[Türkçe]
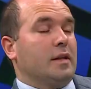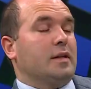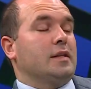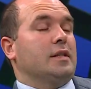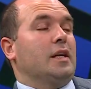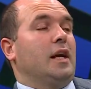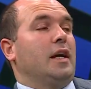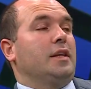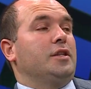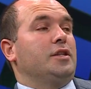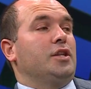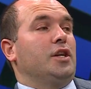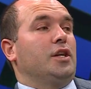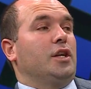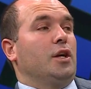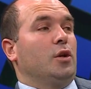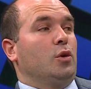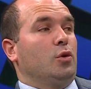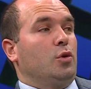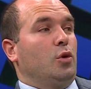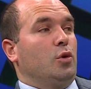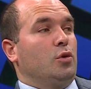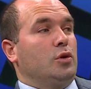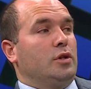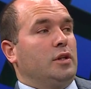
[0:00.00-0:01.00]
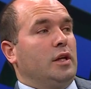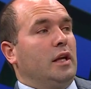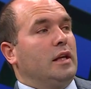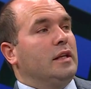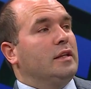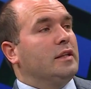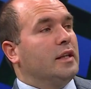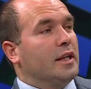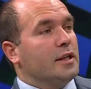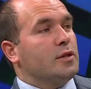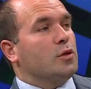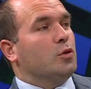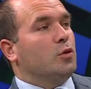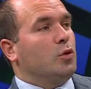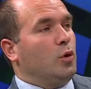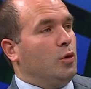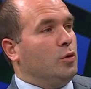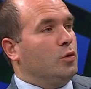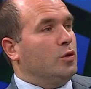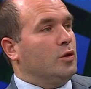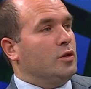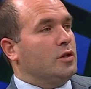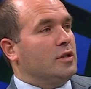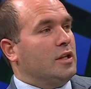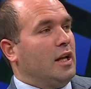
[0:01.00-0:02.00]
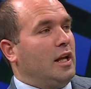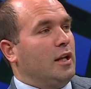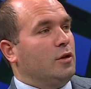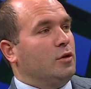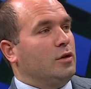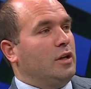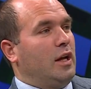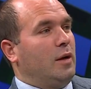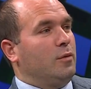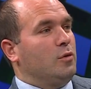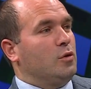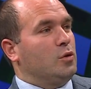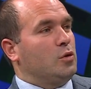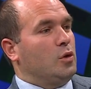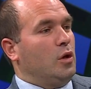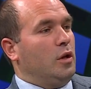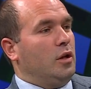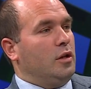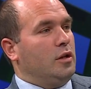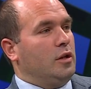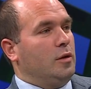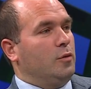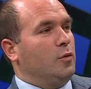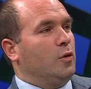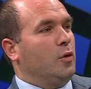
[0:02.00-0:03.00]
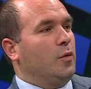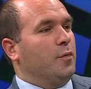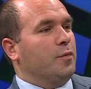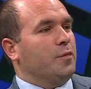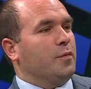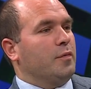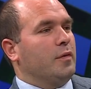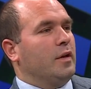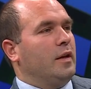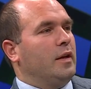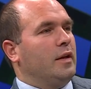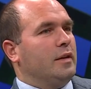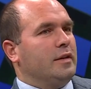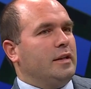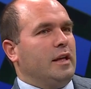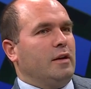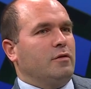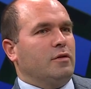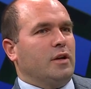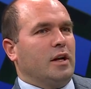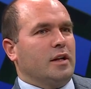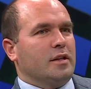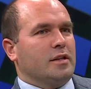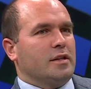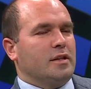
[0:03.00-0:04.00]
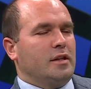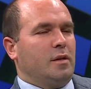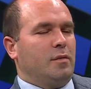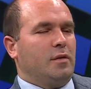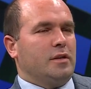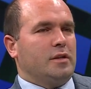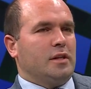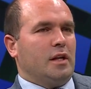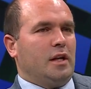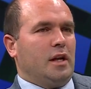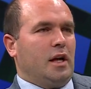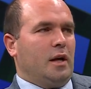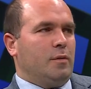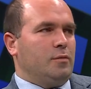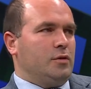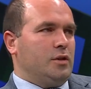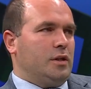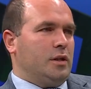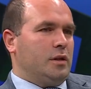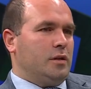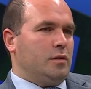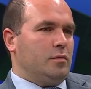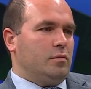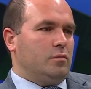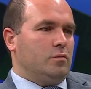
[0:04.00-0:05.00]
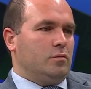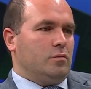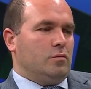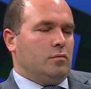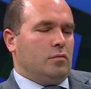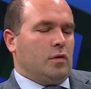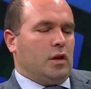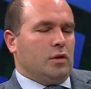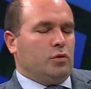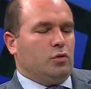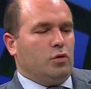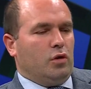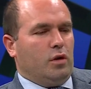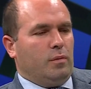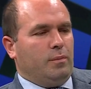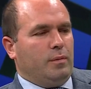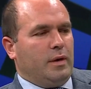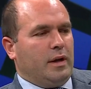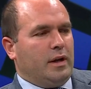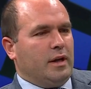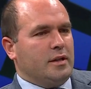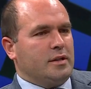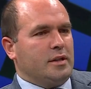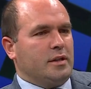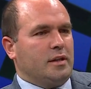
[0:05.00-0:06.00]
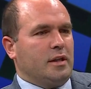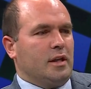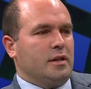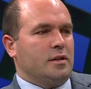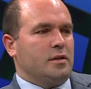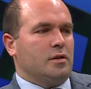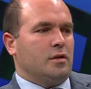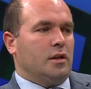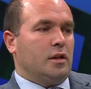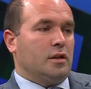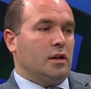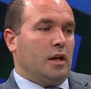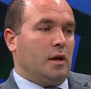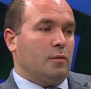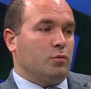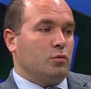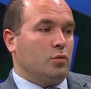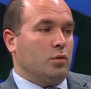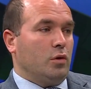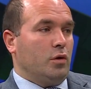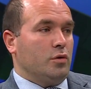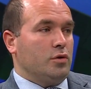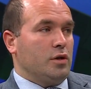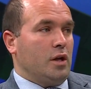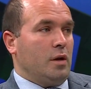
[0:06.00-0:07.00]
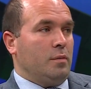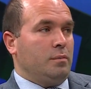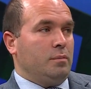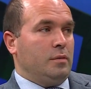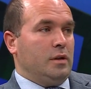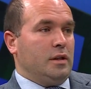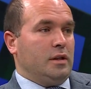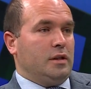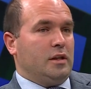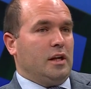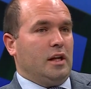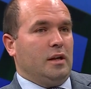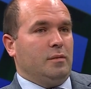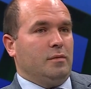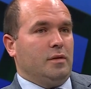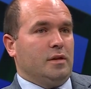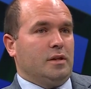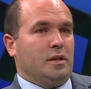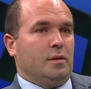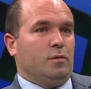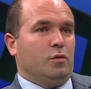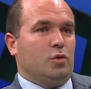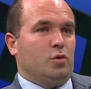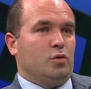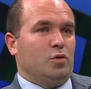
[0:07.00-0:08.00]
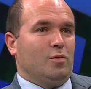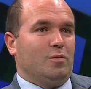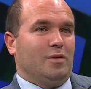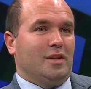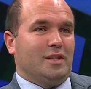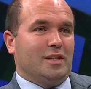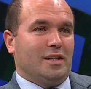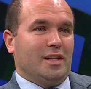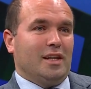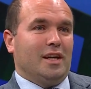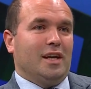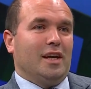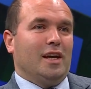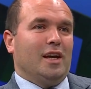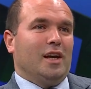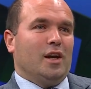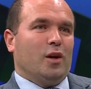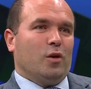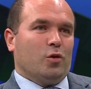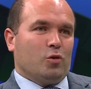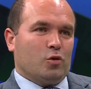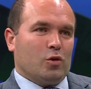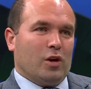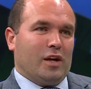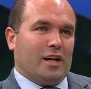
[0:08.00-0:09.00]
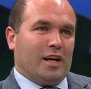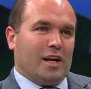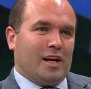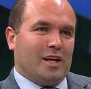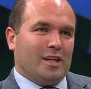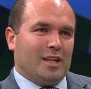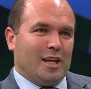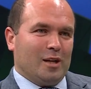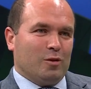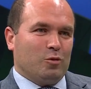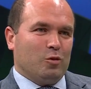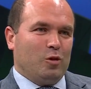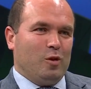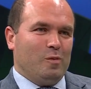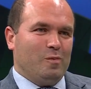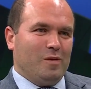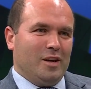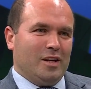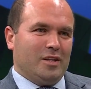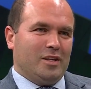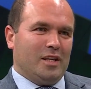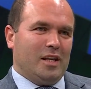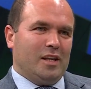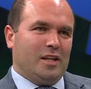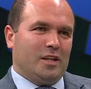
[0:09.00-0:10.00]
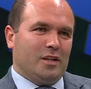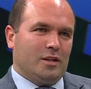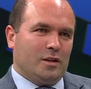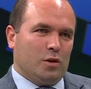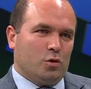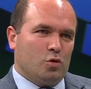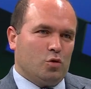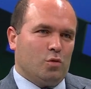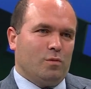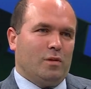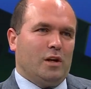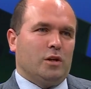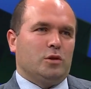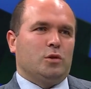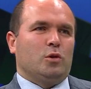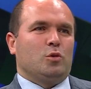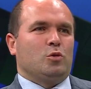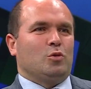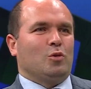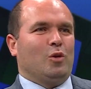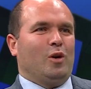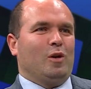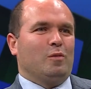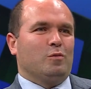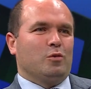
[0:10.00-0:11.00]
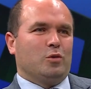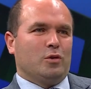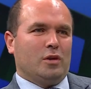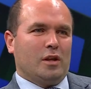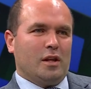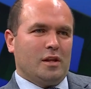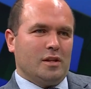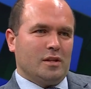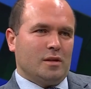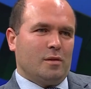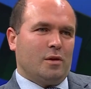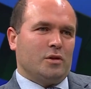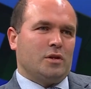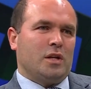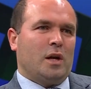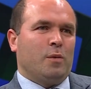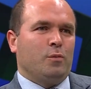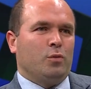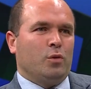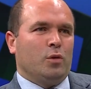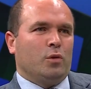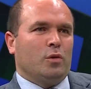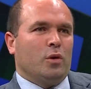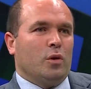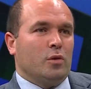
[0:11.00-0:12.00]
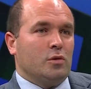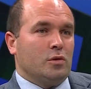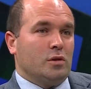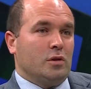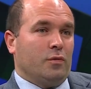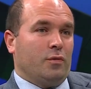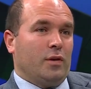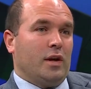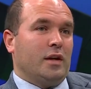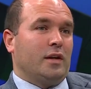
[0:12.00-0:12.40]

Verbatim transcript: sadece geri dönüş değil. Nasıl döndü işte Aldın abinin söylediği bu. Devre arasında mesela Amsik atıyorum Bakasetas ya da Abdullah Hoca bir kelimesi, bir cümlesi şu ana kadar duyulmayan şeyler işte şu maçta şu olmuştu dediği zaman şampiyon öyküsünü